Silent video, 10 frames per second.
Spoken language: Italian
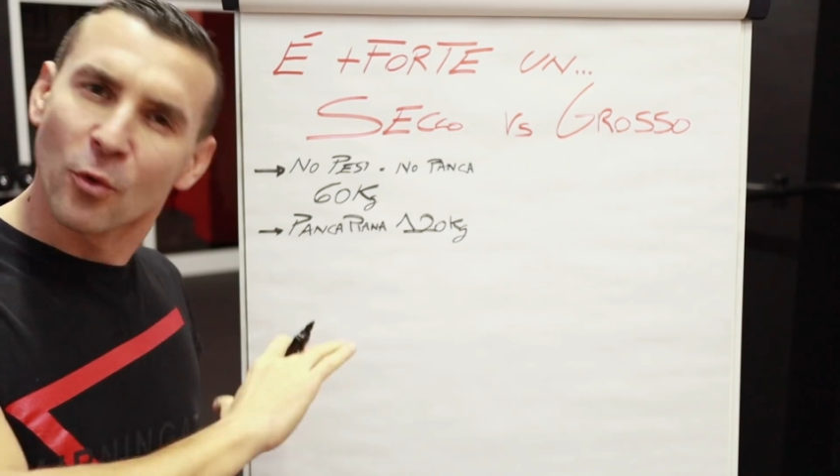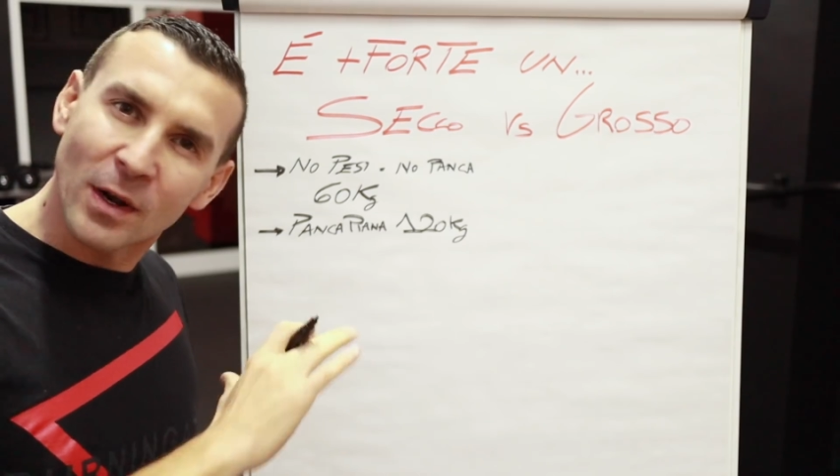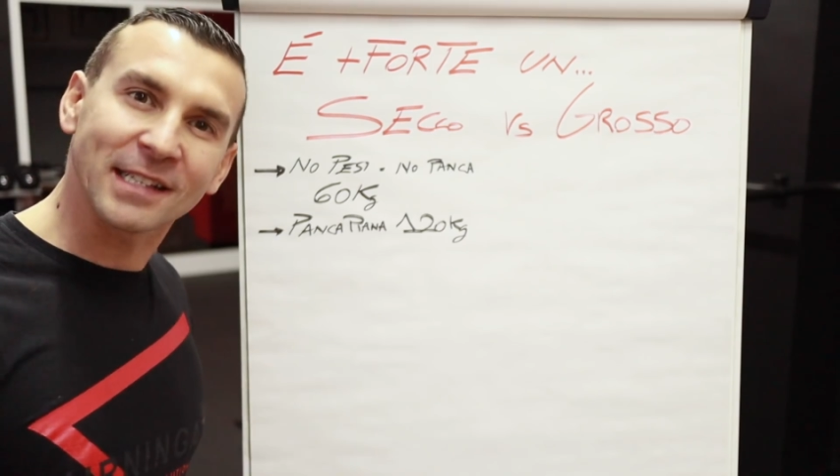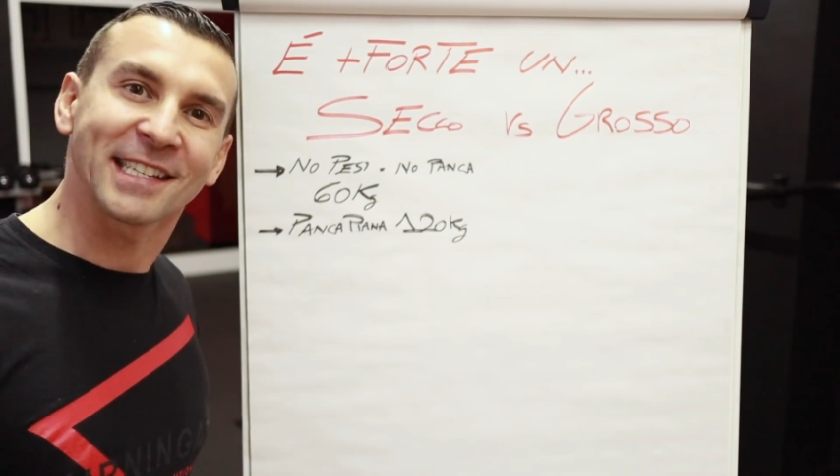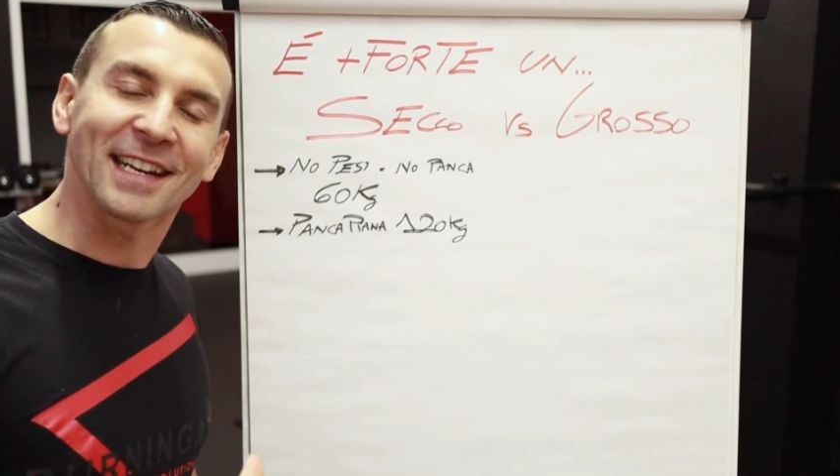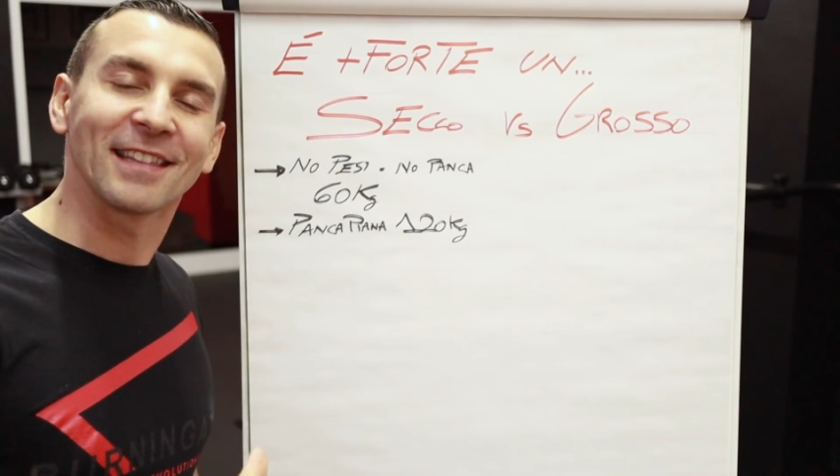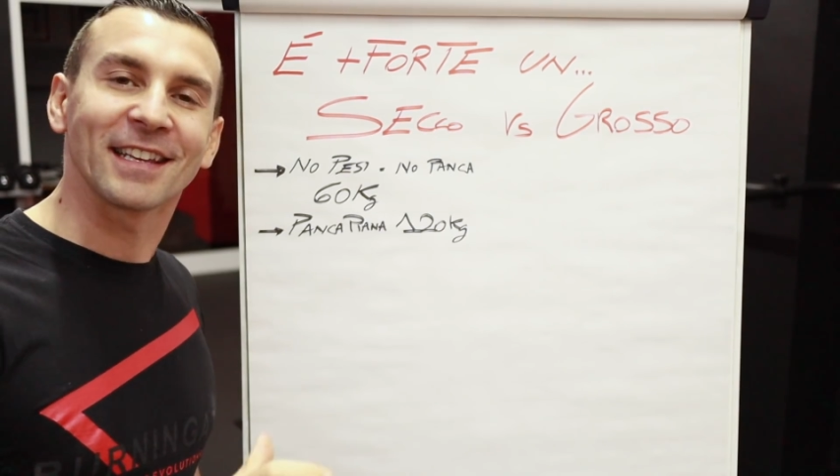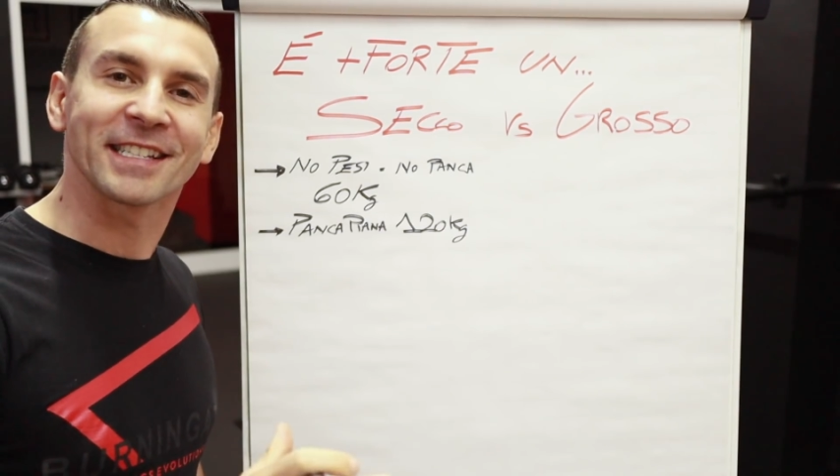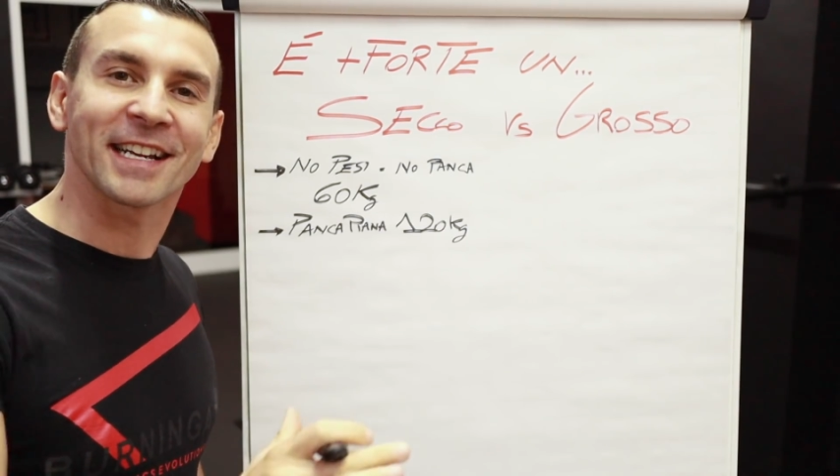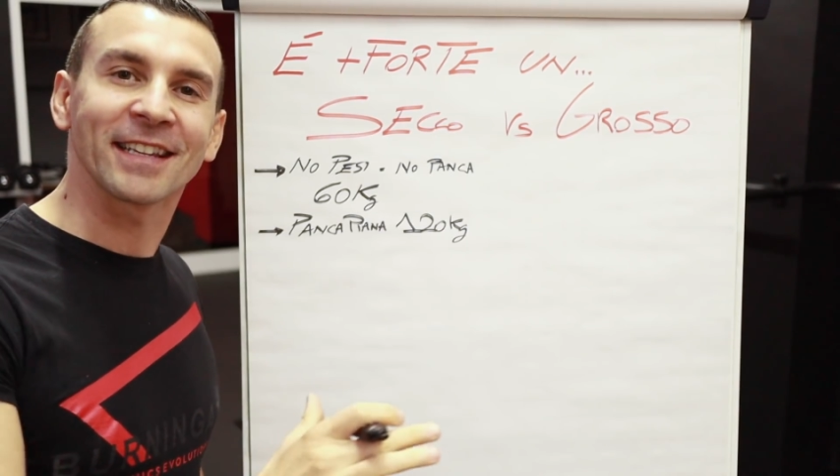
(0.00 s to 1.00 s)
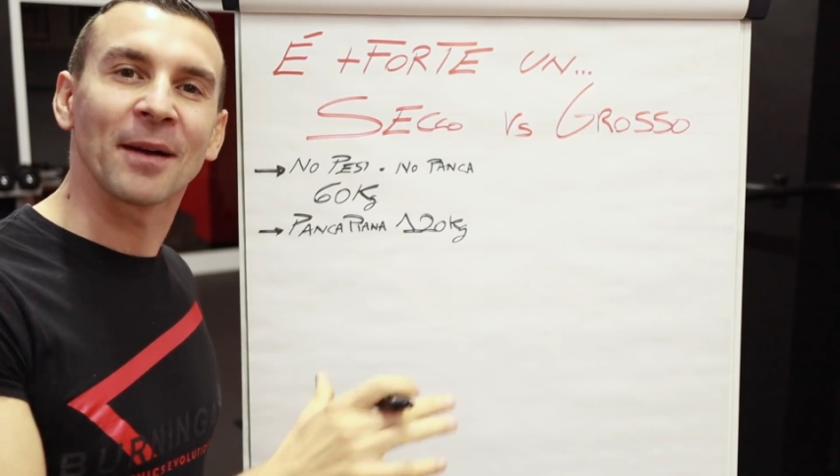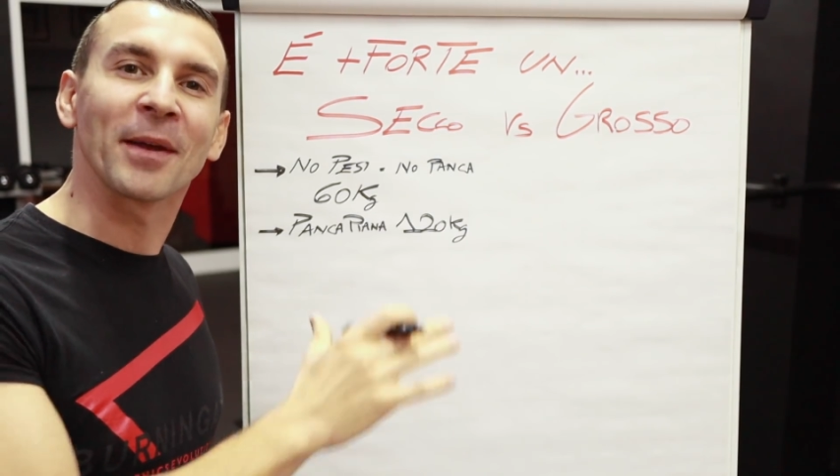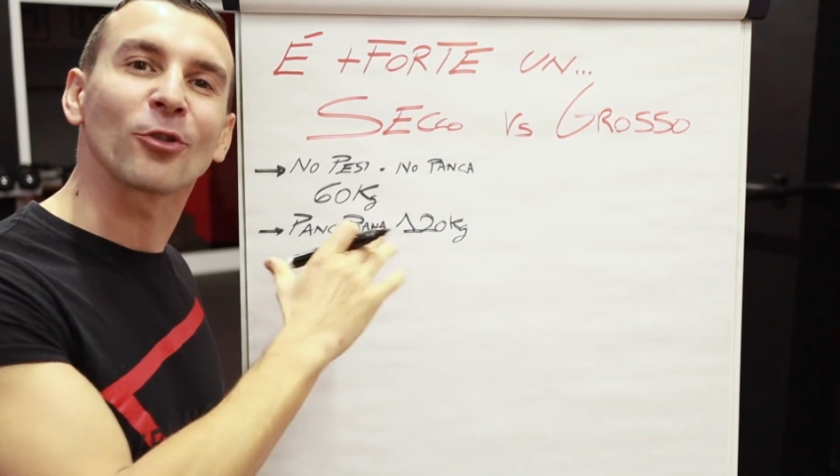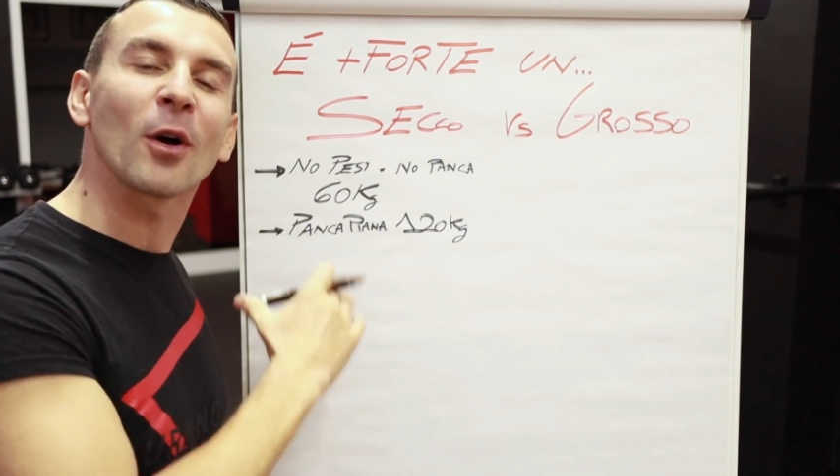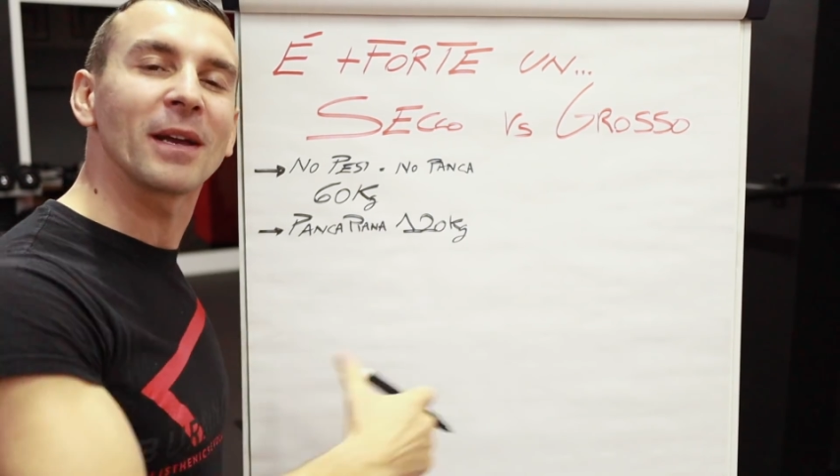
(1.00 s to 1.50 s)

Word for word: una serie di riscaldamento.